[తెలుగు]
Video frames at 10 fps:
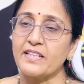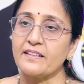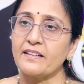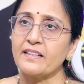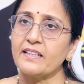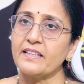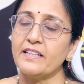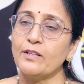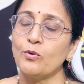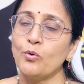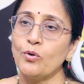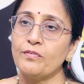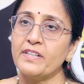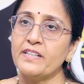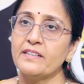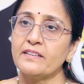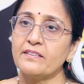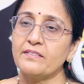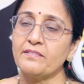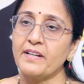జనరల్గా ఈ కోవిడ్
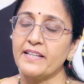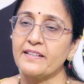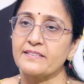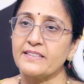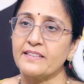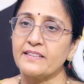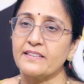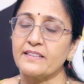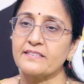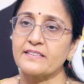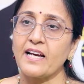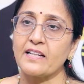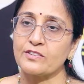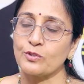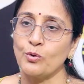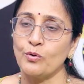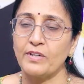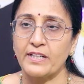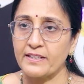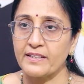వైరస్ uh, ఏంటంటే సార్స్
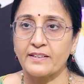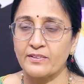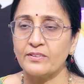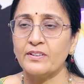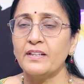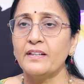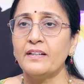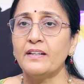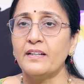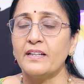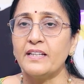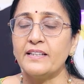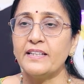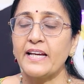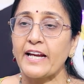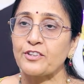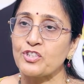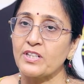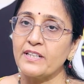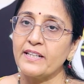కోవ్ అంటున్నారు ఇది
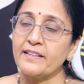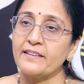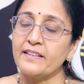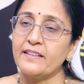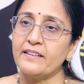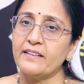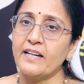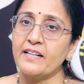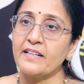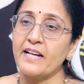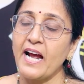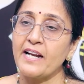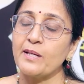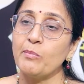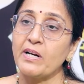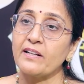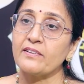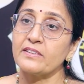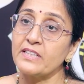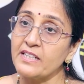యాక్చువల్గా అయితే అంటే నాడీ
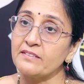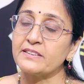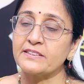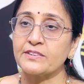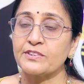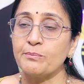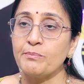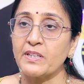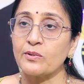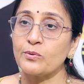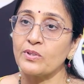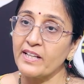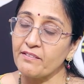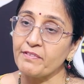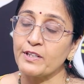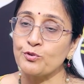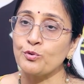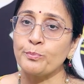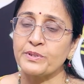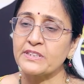మండలం నర్వస్ సిస్టమ్ మీద కూడా ఎఫెక్ట్
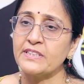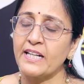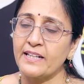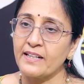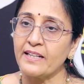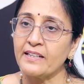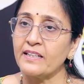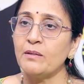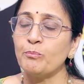చూపిస్తుంది అనటానికి